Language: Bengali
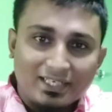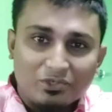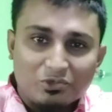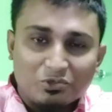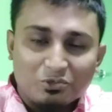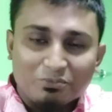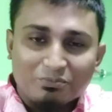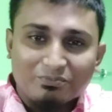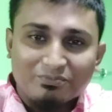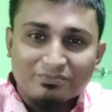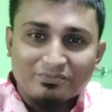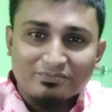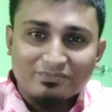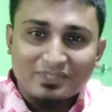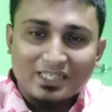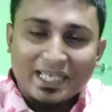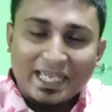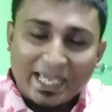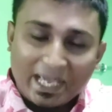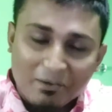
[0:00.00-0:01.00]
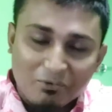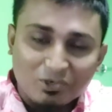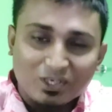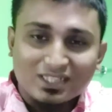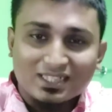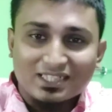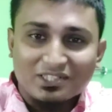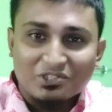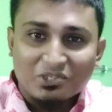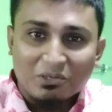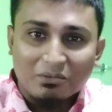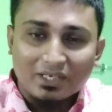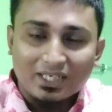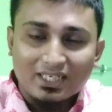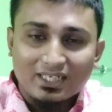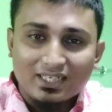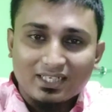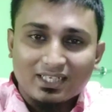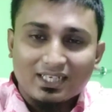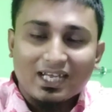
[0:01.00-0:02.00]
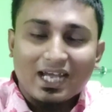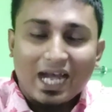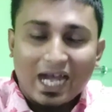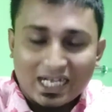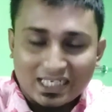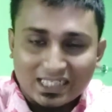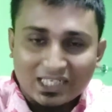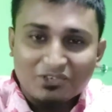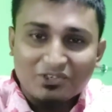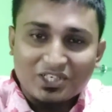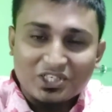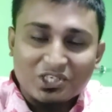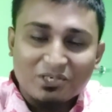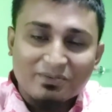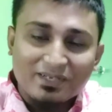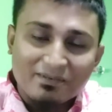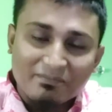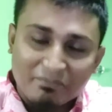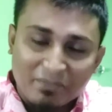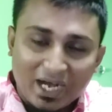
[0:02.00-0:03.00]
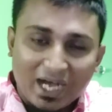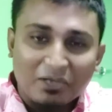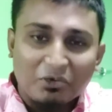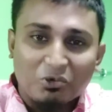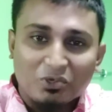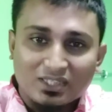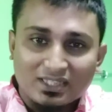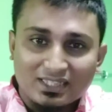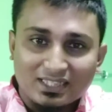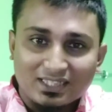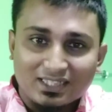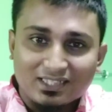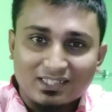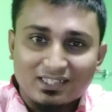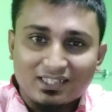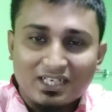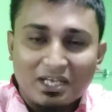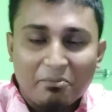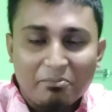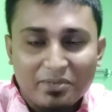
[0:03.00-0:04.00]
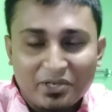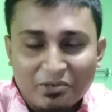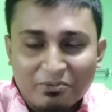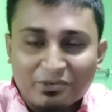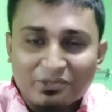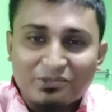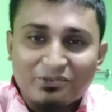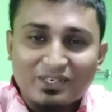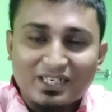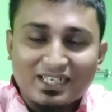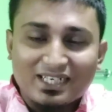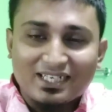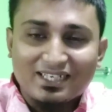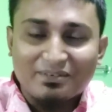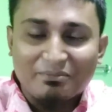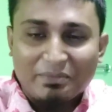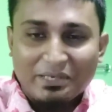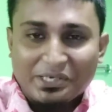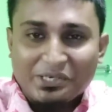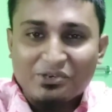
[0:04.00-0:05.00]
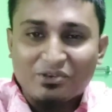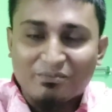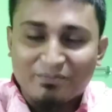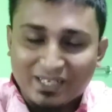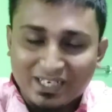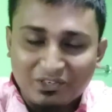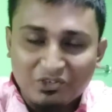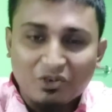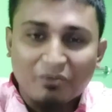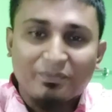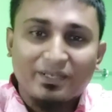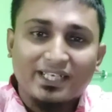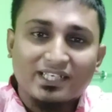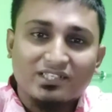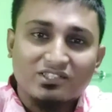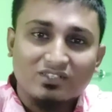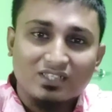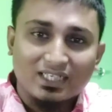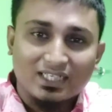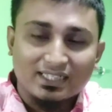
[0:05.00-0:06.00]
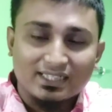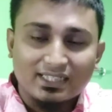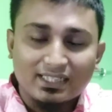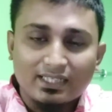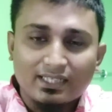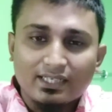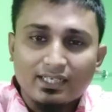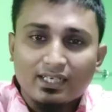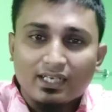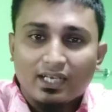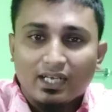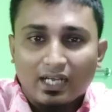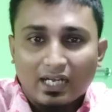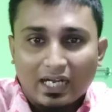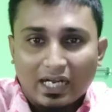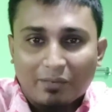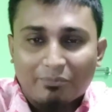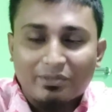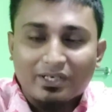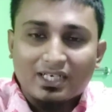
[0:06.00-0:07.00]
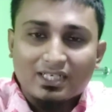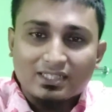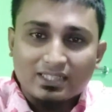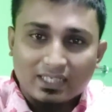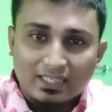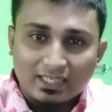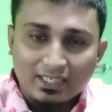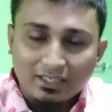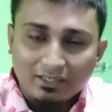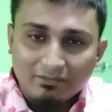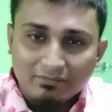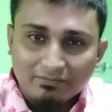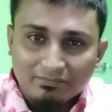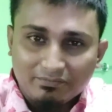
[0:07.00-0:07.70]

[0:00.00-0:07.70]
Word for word: আলাইকুম কেমন আছেন সবাই আশা করি সবাই ভালো আছেন প্রিয় বন্ধুরা ভিডিওর মেন টপিকে চলে আসি আপনারা জানেন